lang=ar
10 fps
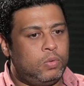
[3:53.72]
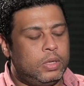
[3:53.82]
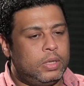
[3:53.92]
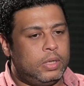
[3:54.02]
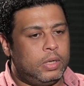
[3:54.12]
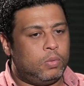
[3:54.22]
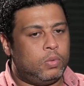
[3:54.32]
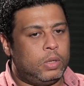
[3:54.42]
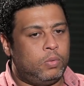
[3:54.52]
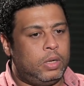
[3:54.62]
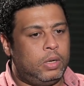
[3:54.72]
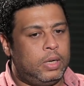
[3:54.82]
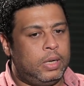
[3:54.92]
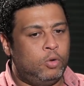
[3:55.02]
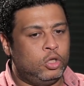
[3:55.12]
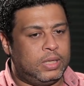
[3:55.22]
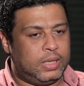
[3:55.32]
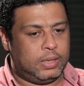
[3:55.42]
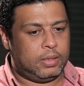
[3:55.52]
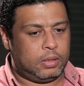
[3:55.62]
و... و...
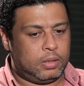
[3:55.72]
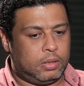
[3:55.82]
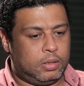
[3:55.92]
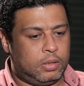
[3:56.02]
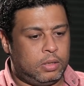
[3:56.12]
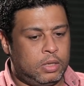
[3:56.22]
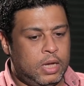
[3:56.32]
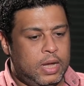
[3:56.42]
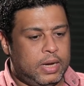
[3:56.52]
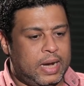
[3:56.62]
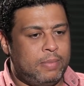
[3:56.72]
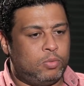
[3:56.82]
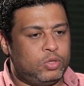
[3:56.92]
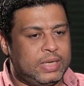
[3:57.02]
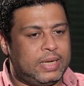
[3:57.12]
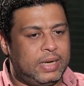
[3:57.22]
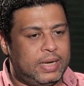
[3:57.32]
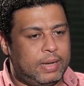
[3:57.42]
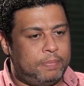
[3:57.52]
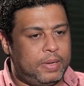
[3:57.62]
والمنتج آه، كريم ابو
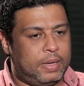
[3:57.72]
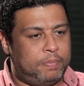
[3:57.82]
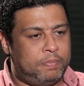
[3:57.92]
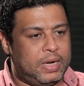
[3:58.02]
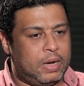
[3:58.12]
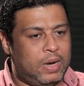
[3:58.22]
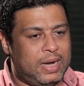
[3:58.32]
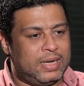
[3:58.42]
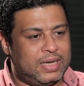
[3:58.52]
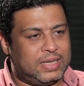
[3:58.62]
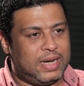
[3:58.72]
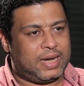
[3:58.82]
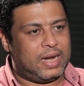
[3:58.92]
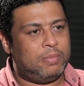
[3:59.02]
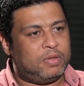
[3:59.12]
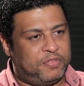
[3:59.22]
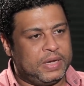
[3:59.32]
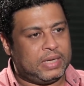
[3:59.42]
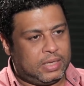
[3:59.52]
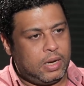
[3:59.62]
ذكري من اوائل الناس اللي اتكلمت
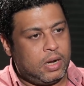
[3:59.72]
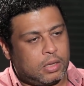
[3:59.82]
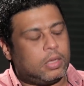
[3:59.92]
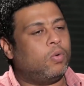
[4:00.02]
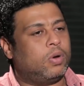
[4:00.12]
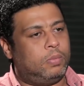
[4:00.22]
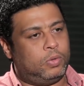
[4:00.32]
فكره ان احنا نطور